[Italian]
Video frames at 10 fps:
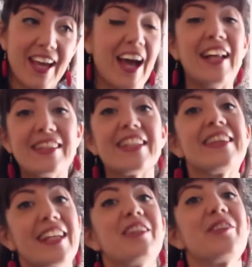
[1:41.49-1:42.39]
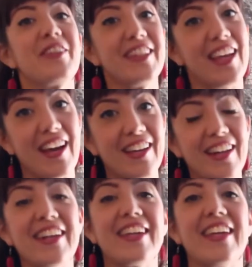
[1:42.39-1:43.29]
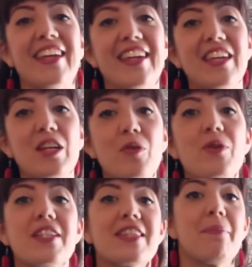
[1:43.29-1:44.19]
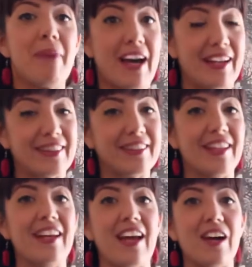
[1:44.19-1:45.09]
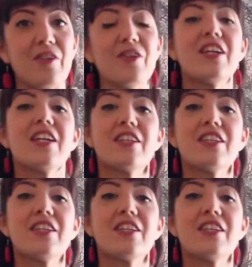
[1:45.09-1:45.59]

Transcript: altrettanto ignara che in questa parte del lago